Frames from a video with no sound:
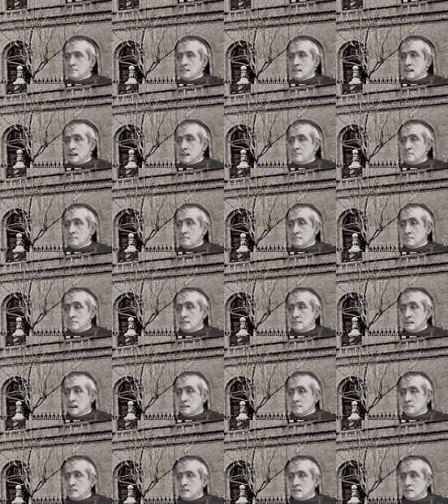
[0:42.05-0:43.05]

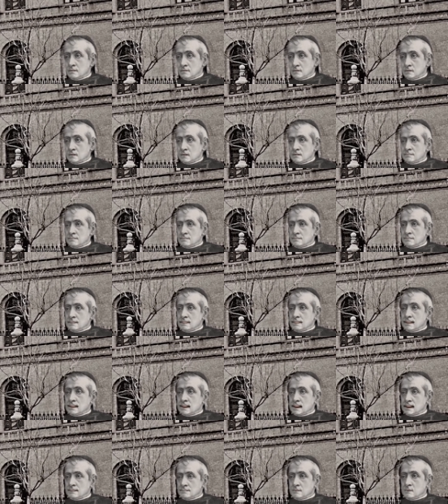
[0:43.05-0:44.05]
arcediano de Toledo y
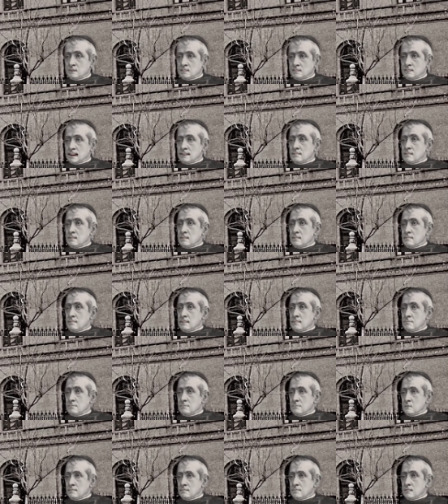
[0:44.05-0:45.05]
luego tesorero de la
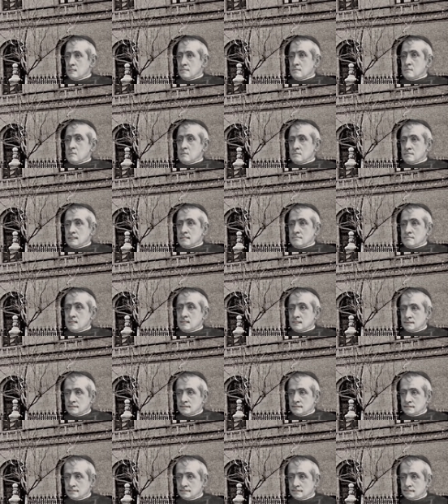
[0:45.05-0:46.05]
Metropolitana
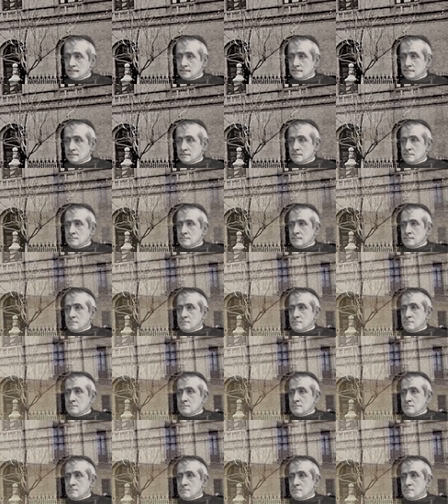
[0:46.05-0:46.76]
de Zaragoza.